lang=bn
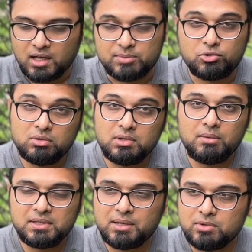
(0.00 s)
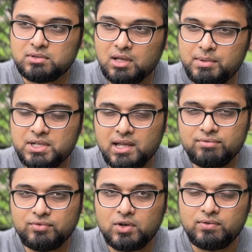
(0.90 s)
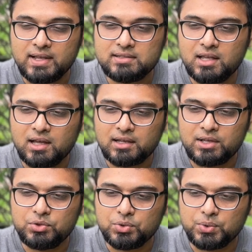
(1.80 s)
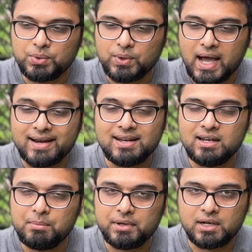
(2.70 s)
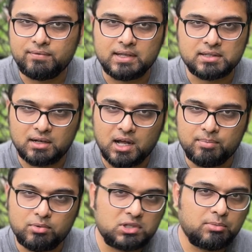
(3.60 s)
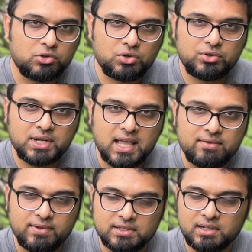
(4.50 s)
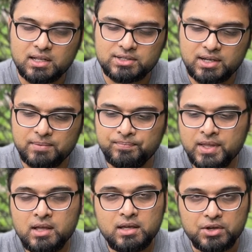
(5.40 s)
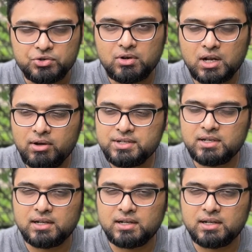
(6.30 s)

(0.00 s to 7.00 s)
আচ্ছা প্রথমত আমাদেরকে বুঝতে হবে যে এফ ফোর ভিসা কিন্তু আনলিমিটেড ভিসা না প্রতি বছর যে এই ভিসাটা যে ইস্যু করা হয় সেটার